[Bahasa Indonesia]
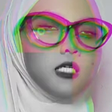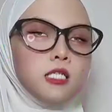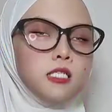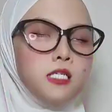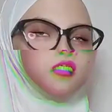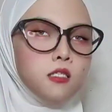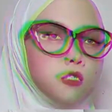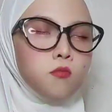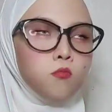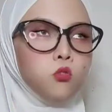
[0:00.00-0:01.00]
Kejadian
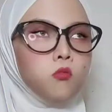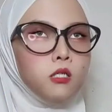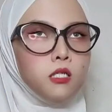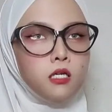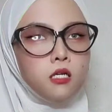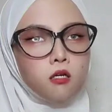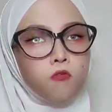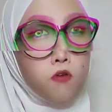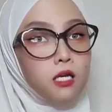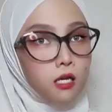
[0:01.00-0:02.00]
tersebut mendadak
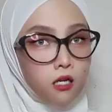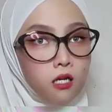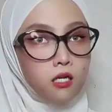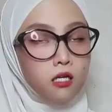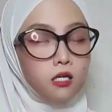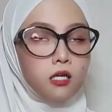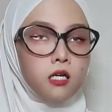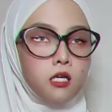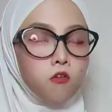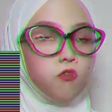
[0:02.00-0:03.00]
viral
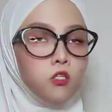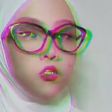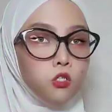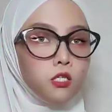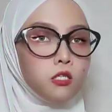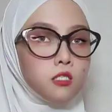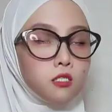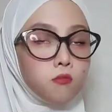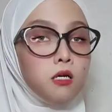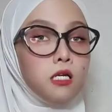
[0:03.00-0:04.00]
karena videonya
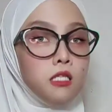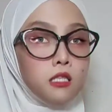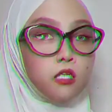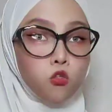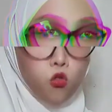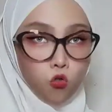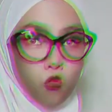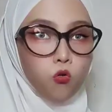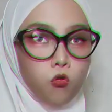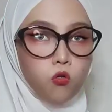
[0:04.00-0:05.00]
tersebar di TikTok.
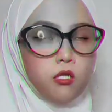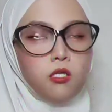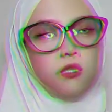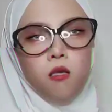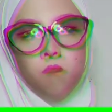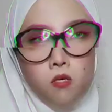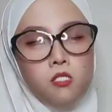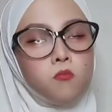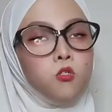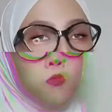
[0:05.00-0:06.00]
Tapi
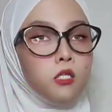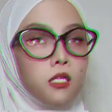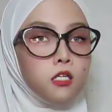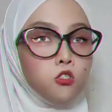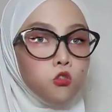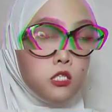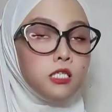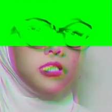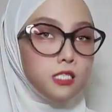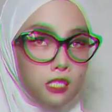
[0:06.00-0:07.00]
sebelum kita lanjut ke
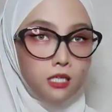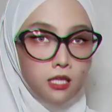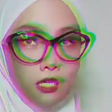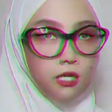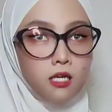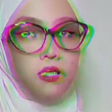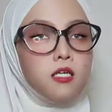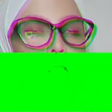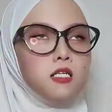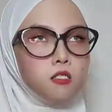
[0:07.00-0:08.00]
ceritanya,
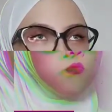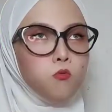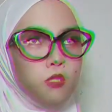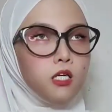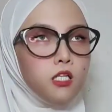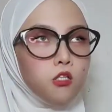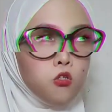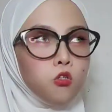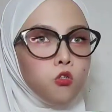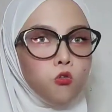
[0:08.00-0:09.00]
sebelumnya kita
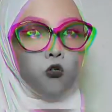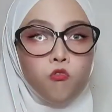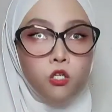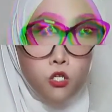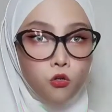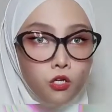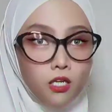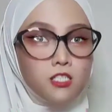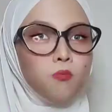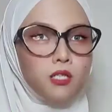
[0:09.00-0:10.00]
tonton dulu videonya
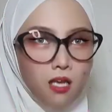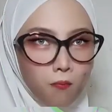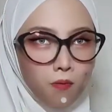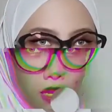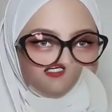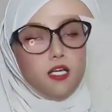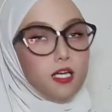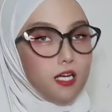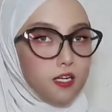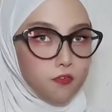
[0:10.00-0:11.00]
seperti apa.
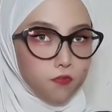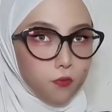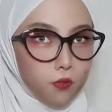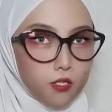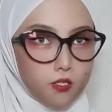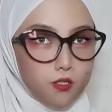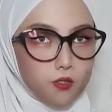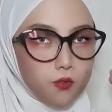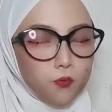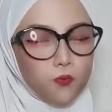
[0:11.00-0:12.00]
Hi everyone,
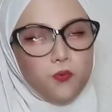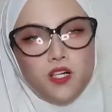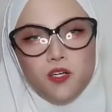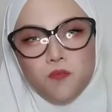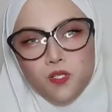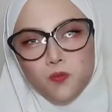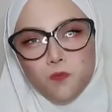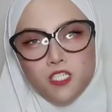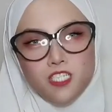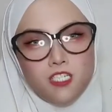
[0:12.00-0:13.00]
welcome back to my
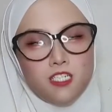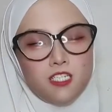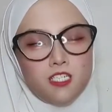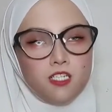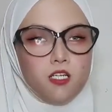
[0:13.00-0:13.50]
channel.